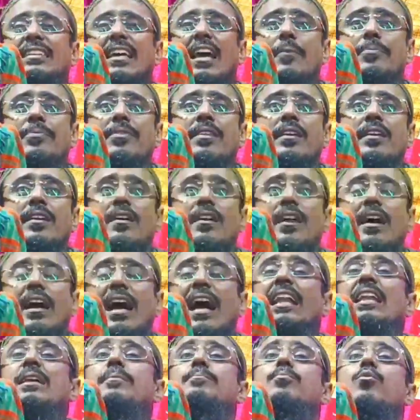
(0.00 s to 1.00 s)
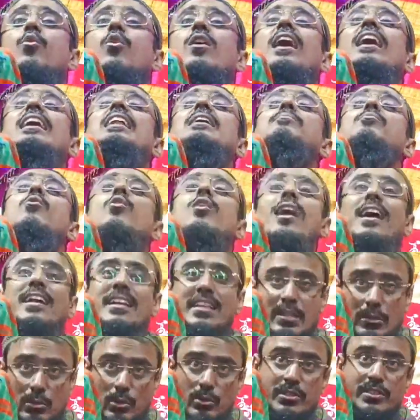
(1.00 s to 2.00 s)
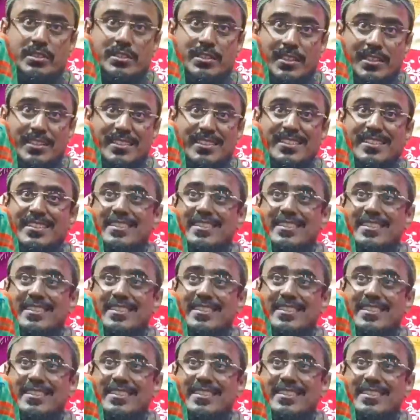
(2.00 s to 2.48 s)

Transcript: গেছে খালি বোখারি বোখারি করছে